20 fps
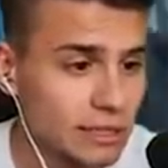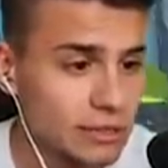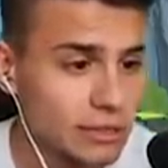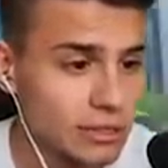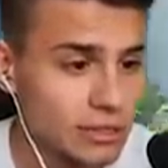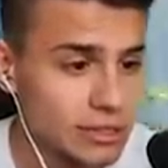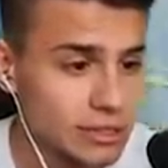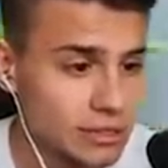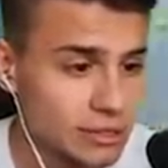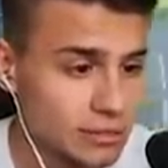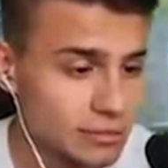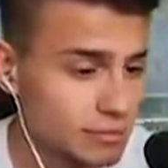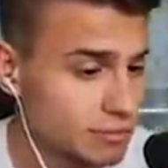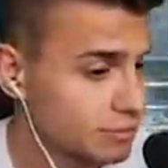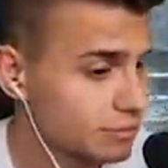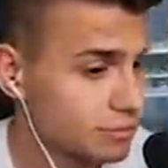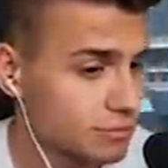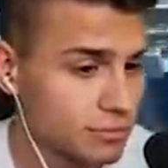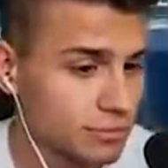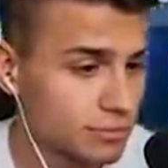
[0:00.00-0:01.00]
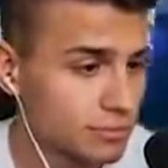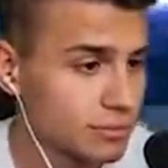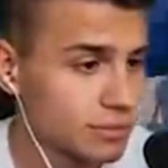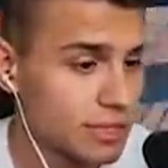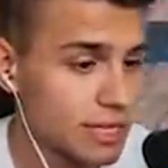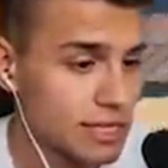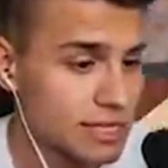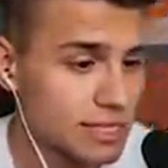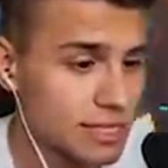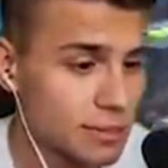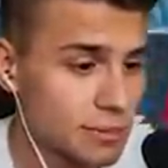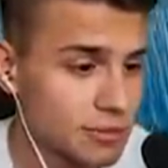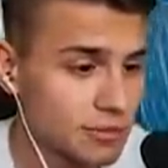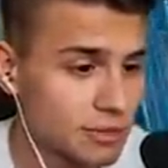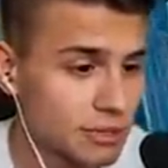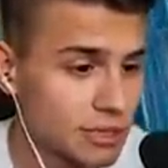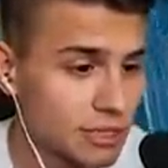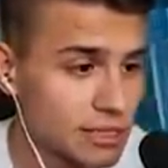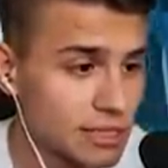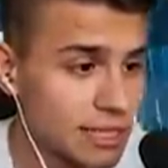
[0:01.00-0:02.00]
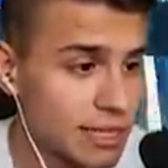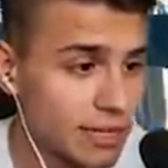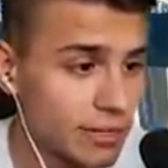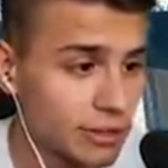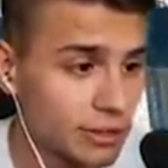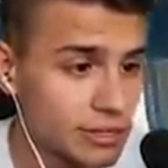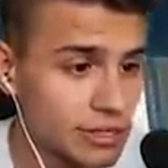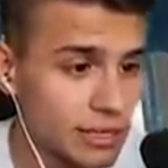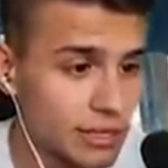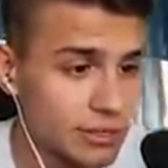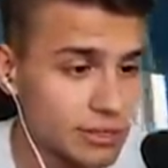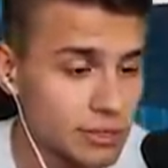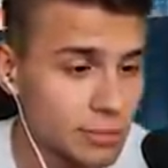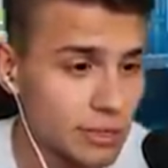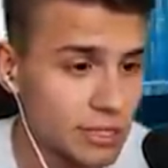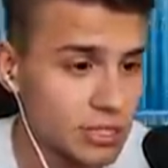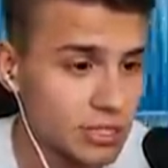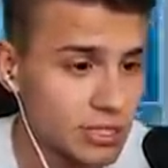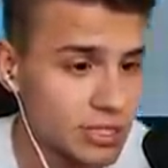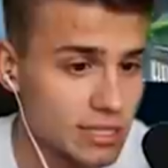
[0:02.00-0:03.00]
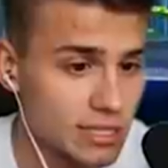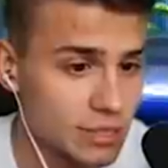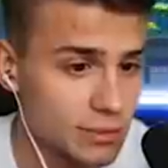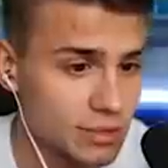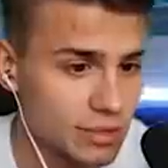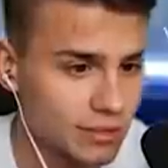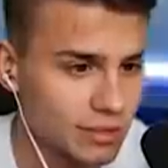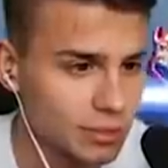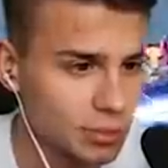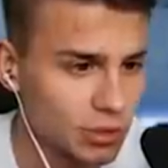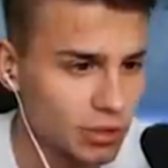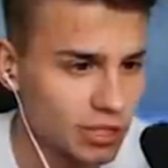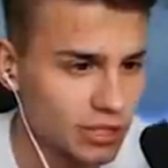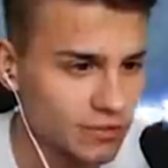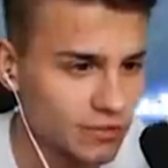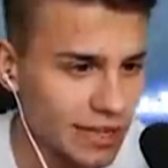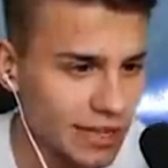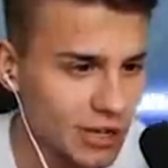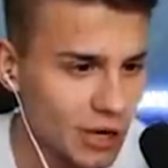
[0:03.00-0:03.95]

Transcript: to jest niesamowite, serio, serio, zobaczycie sami. Nawet moje dwa